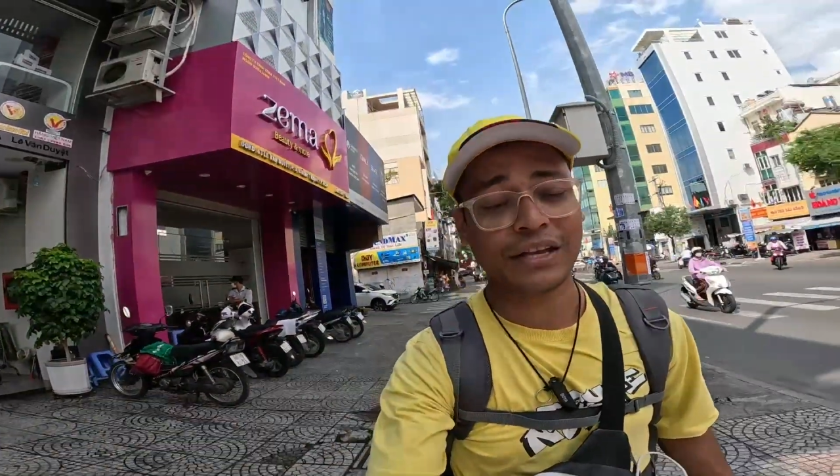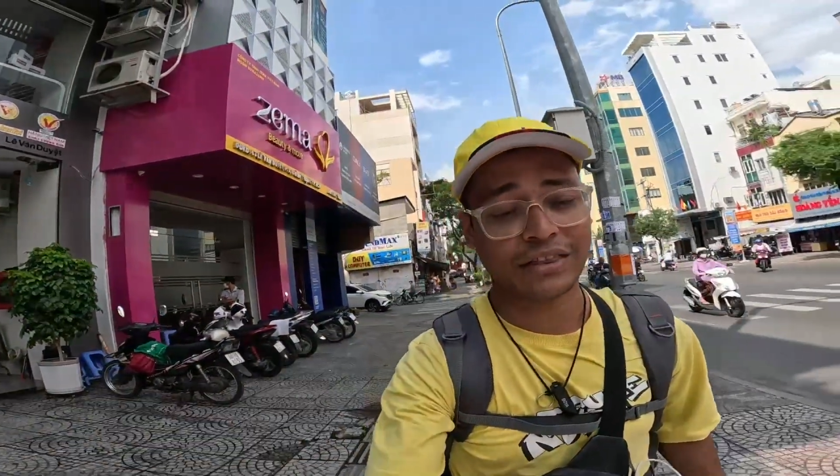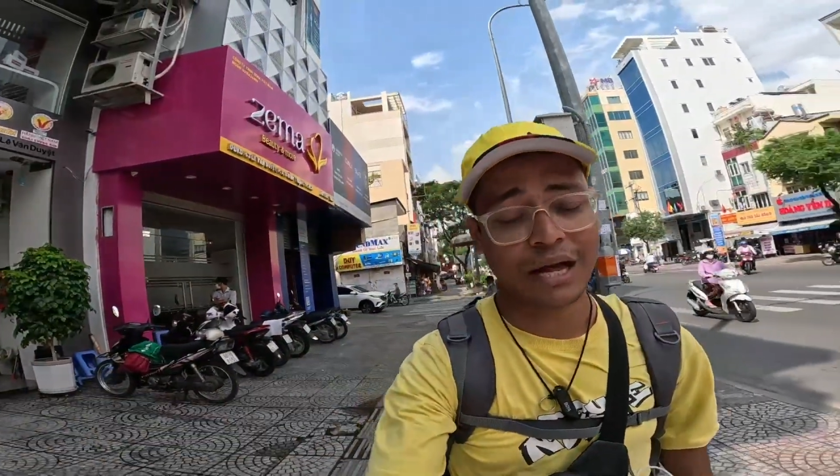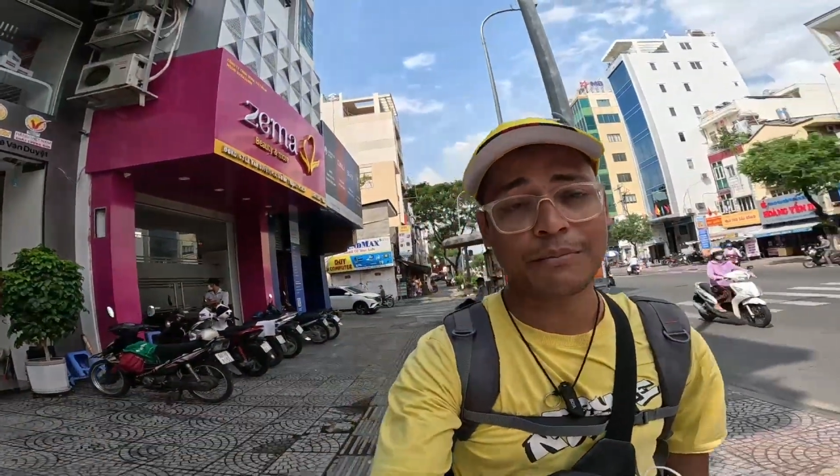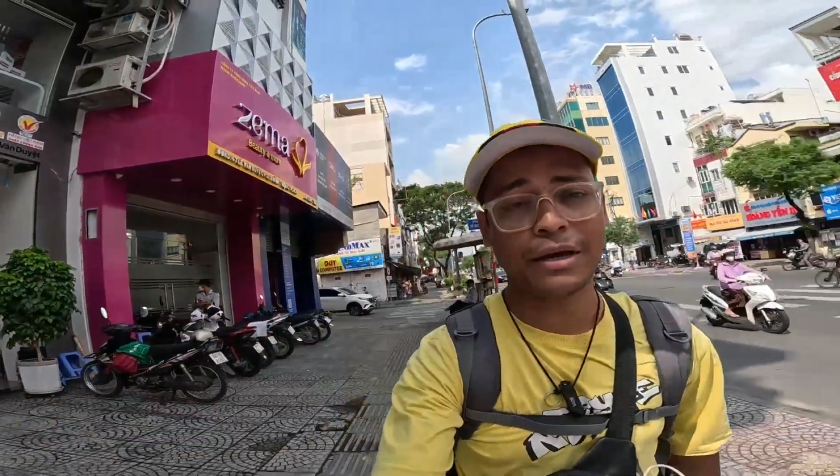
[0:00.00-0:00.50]

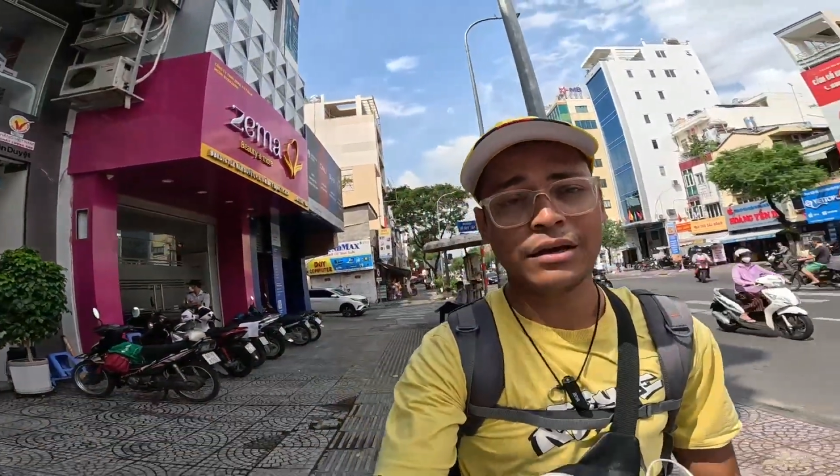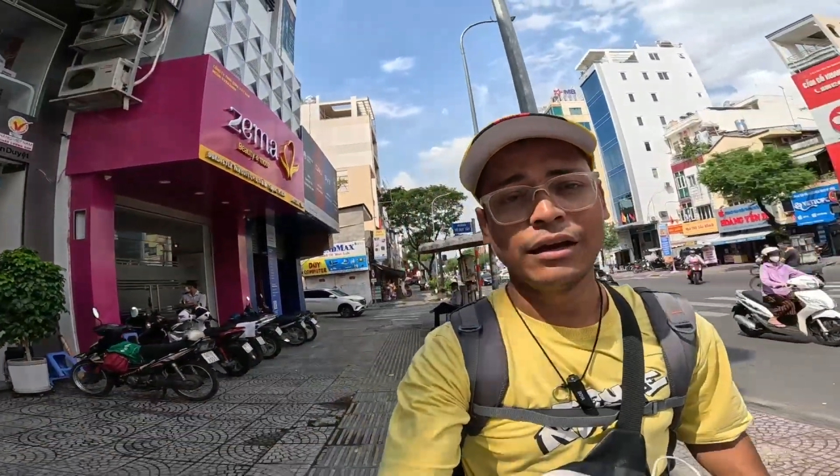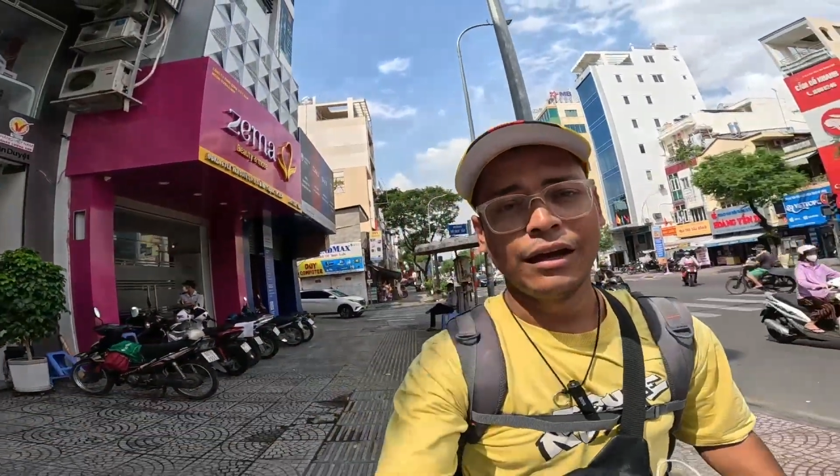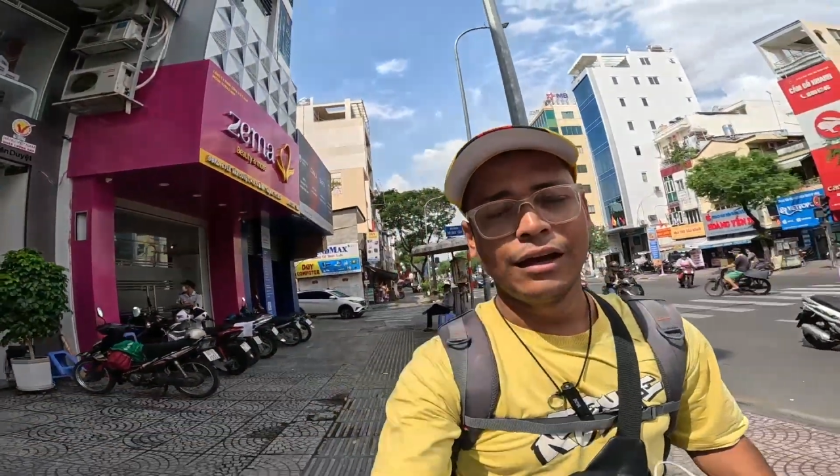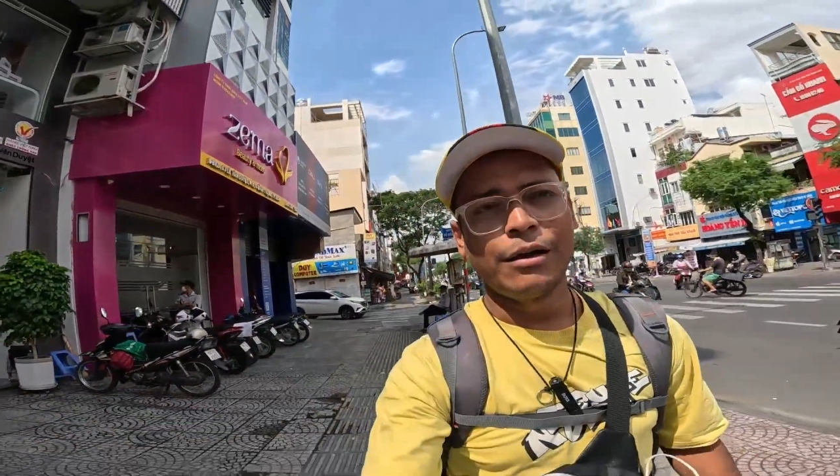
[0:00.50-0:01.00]
वियतनाम में
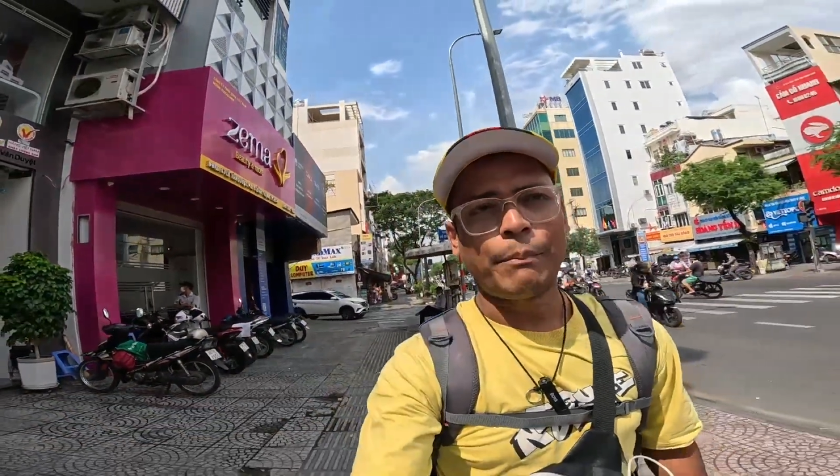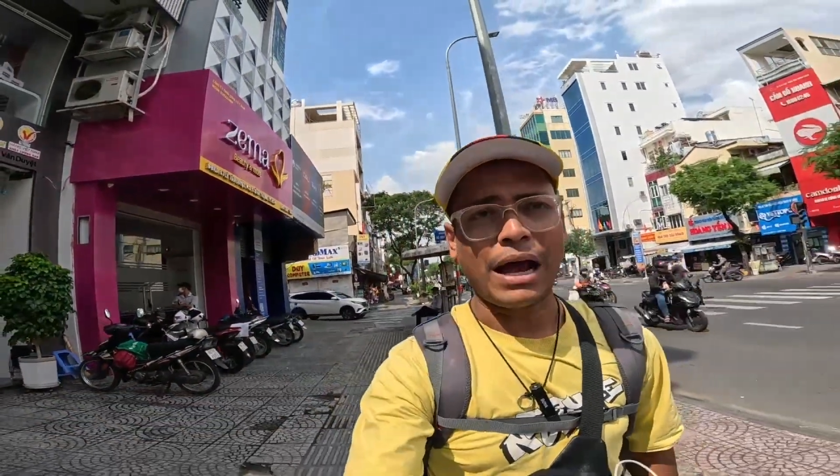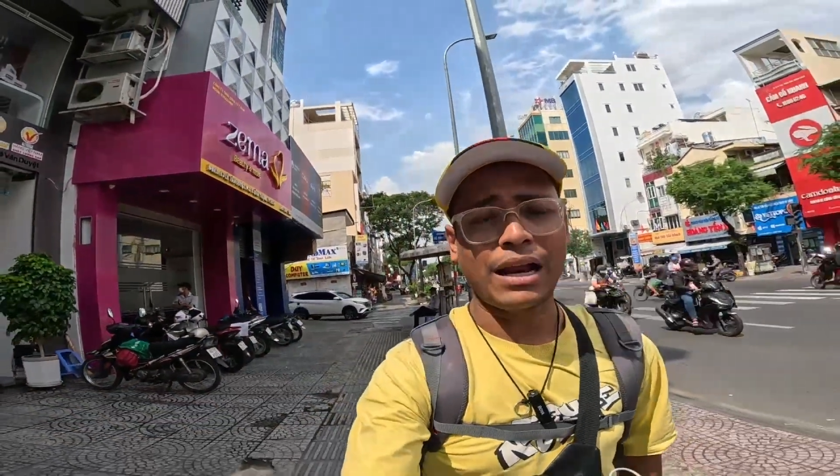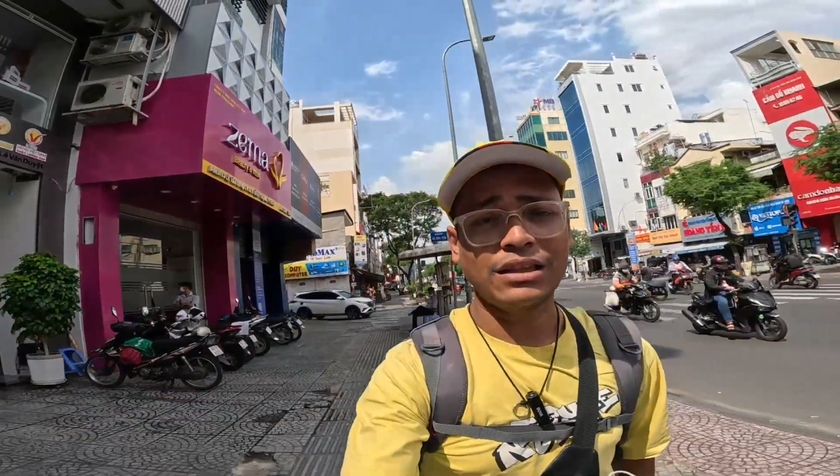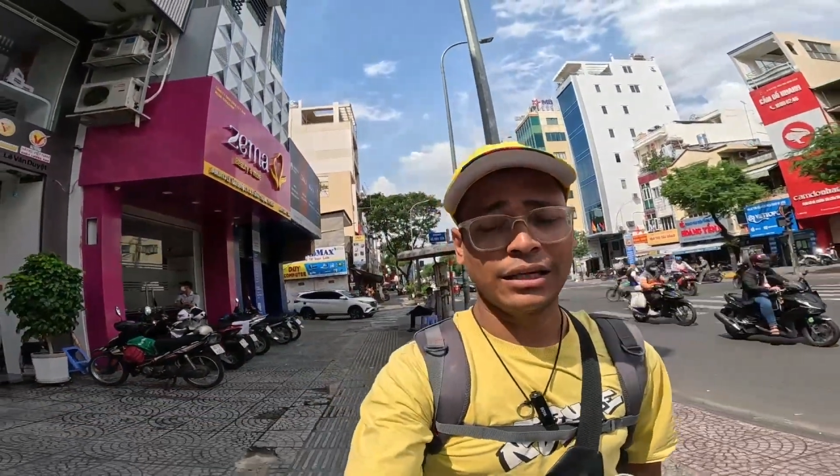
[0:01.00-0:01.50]
पहला